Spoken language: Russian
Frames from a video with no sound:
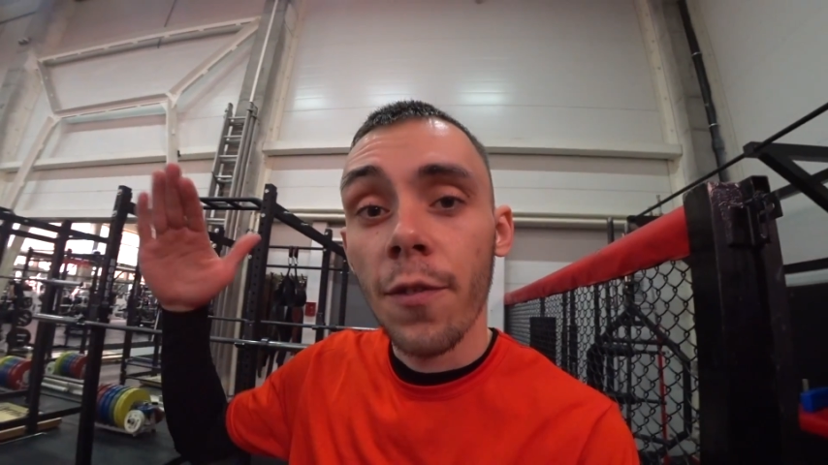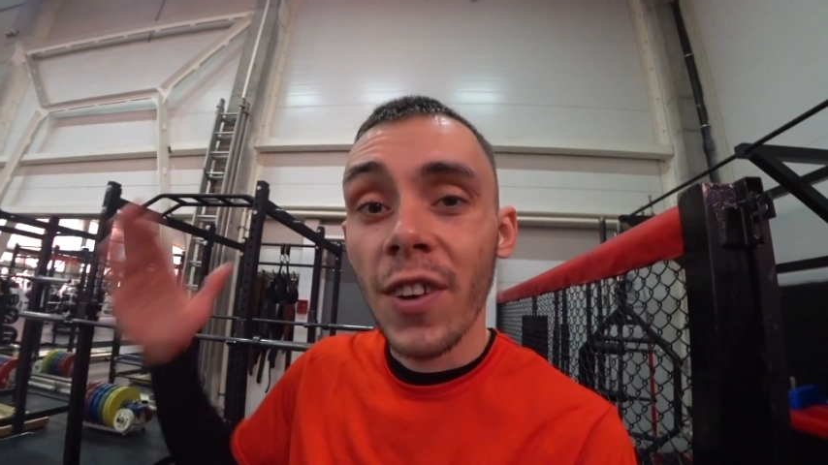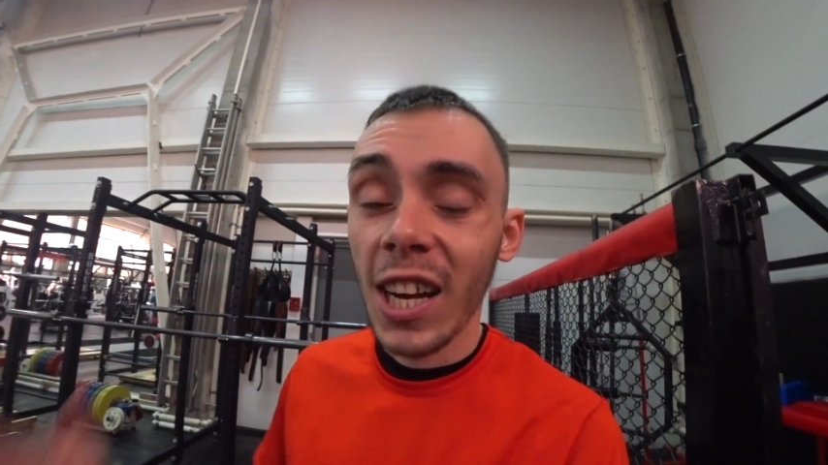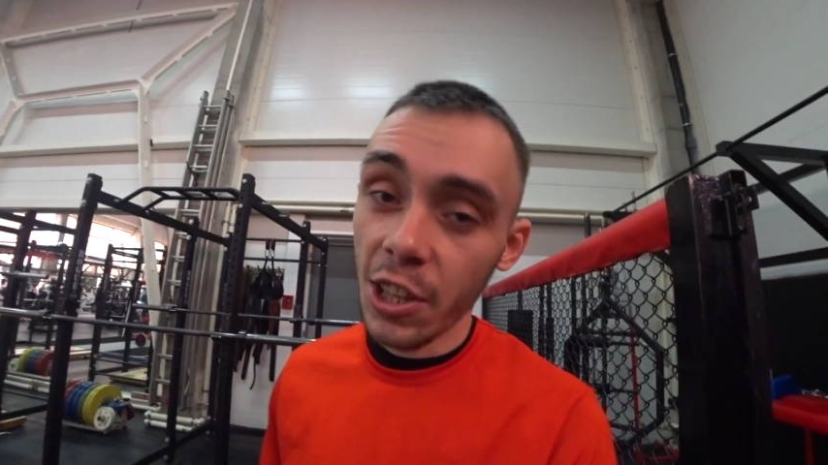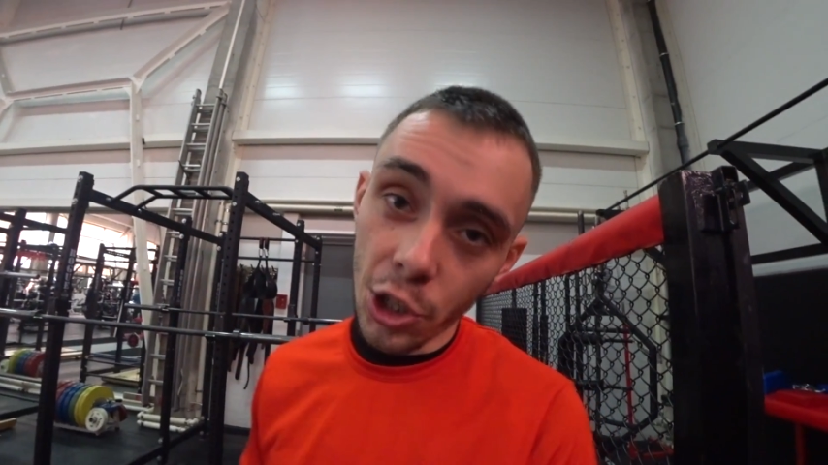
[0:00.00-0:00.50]

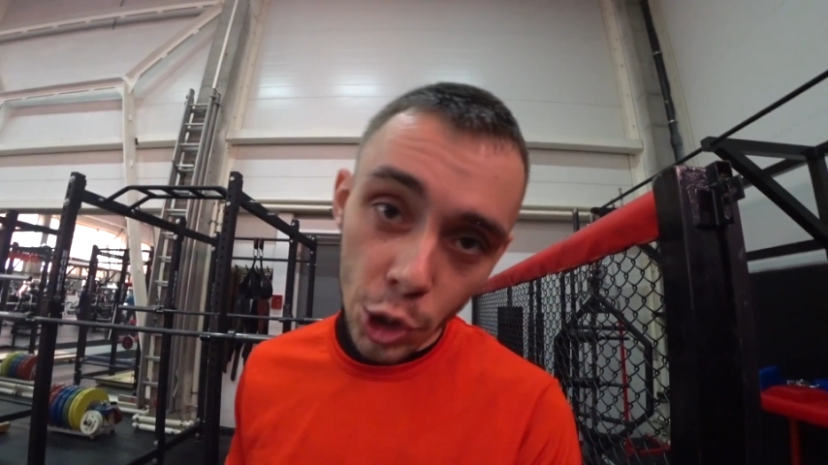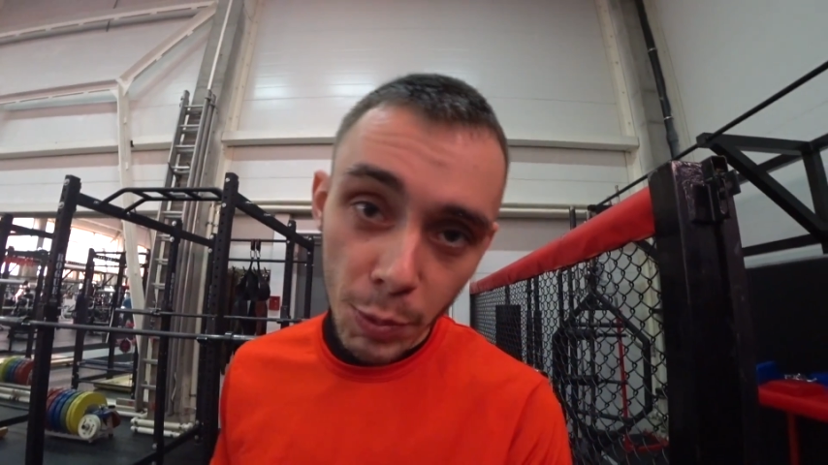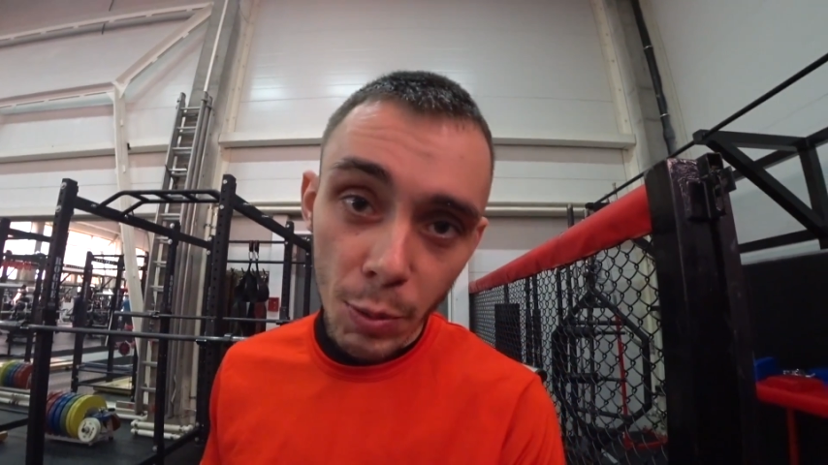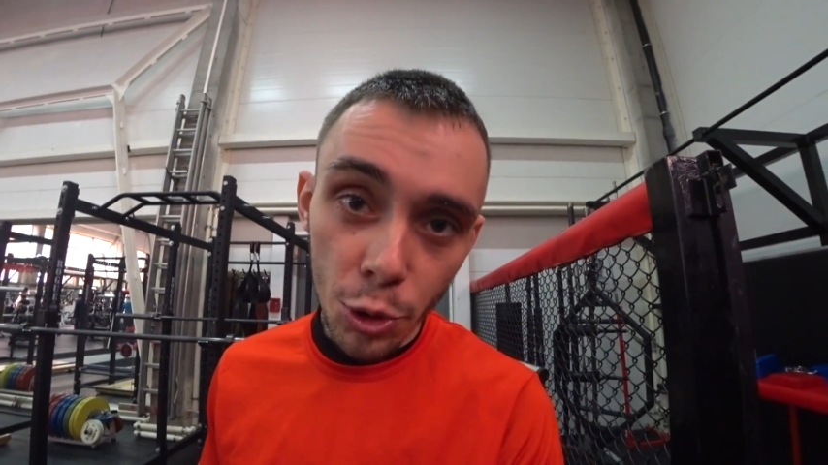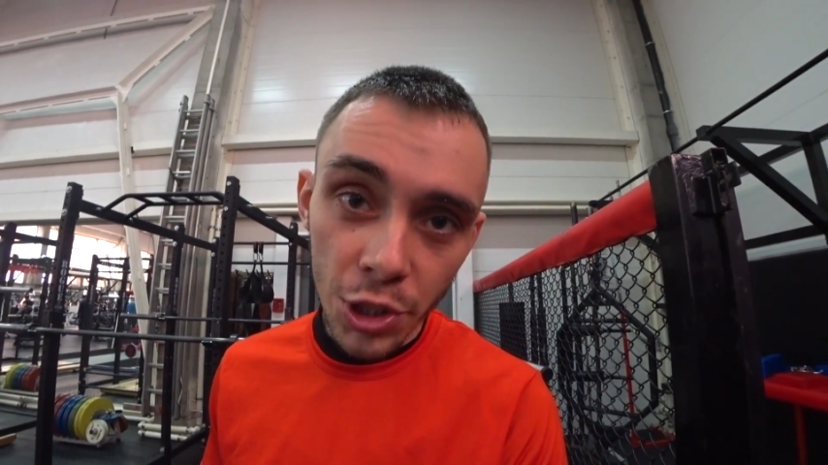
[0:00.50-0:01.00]
в
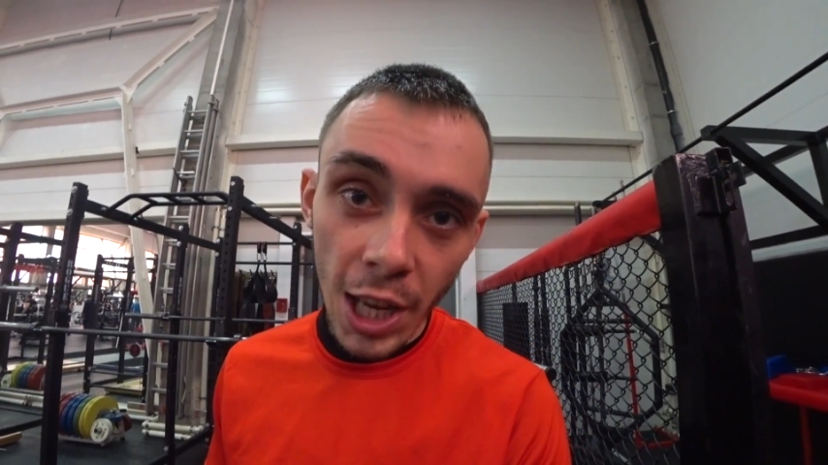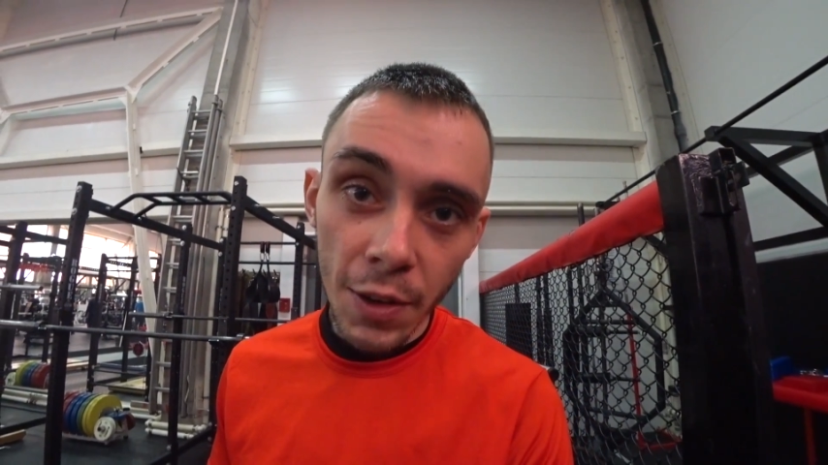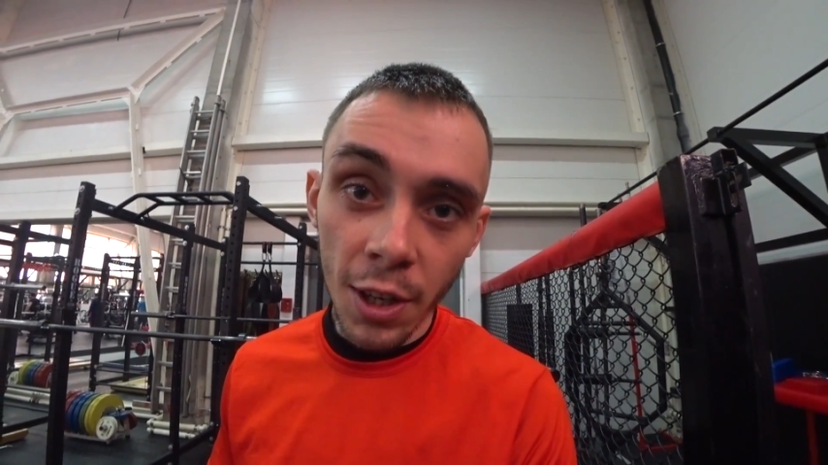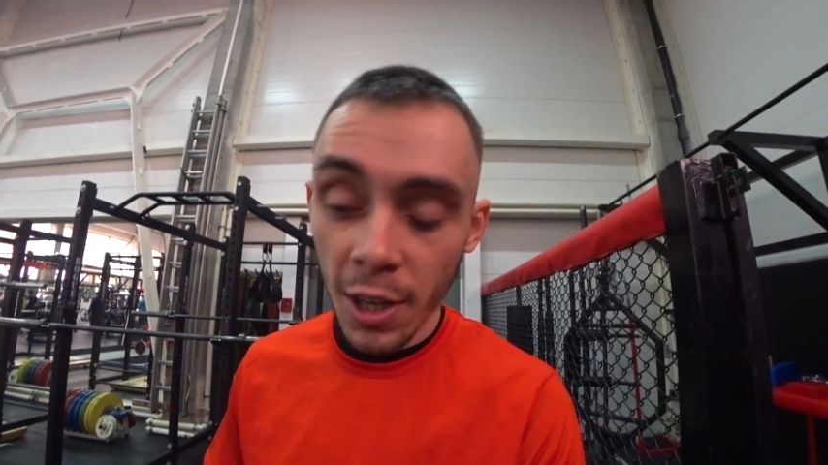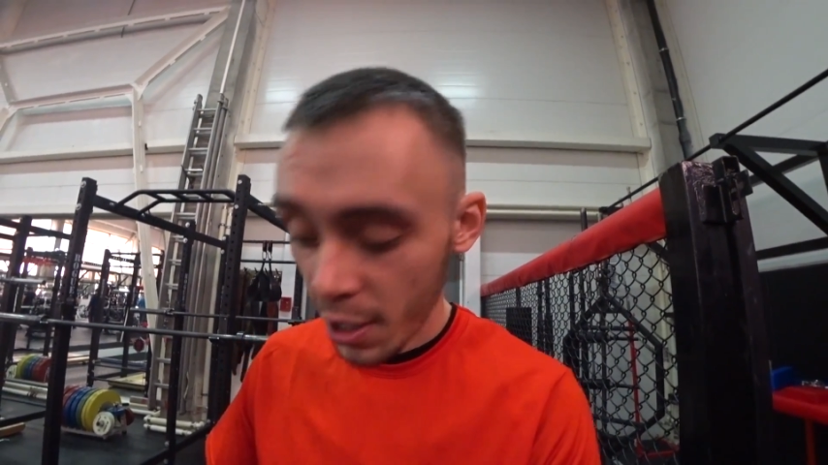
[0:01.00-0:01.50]
голеностопном
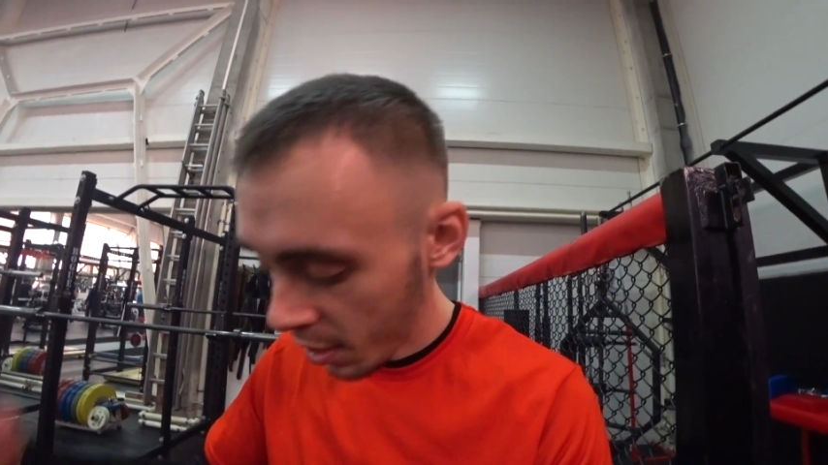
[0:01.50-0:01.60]
суставе,